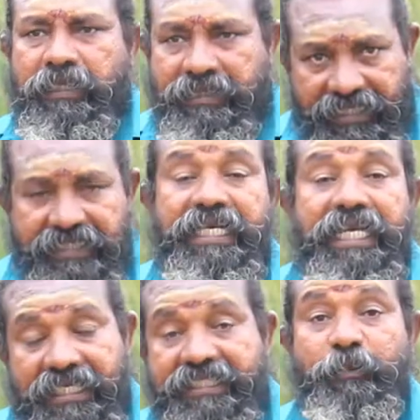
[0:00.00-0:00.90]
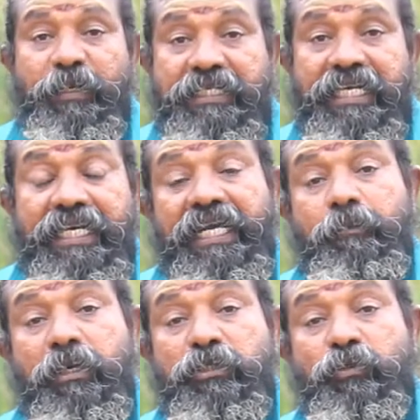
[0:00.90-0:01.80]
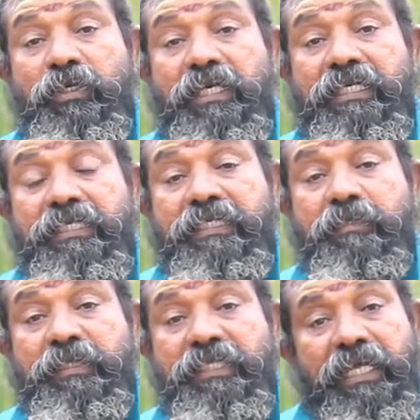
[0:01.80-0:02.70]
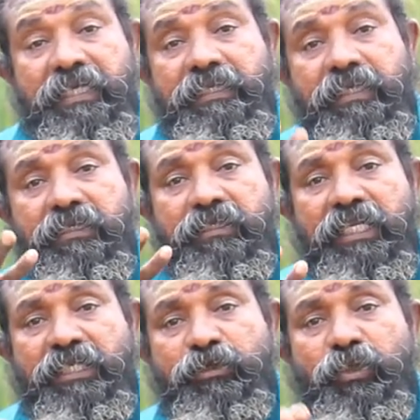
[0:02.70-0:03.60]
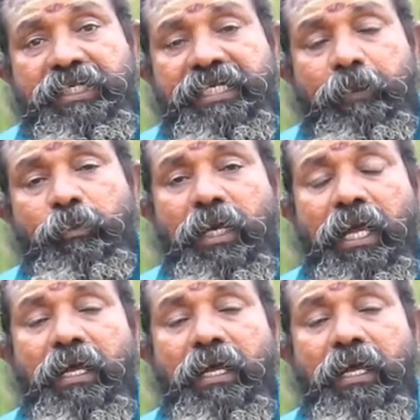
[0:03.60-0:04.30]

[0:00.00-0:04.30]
சரி இந்த கேஸ் ட்ரபிளுக்கு என்னென்ன மருத்துவங்கள் இருக்குதுன்னு பார்த்தா நிறைய இருக்குது நிறைய சொல்லிக்கிட்டே போகலாம்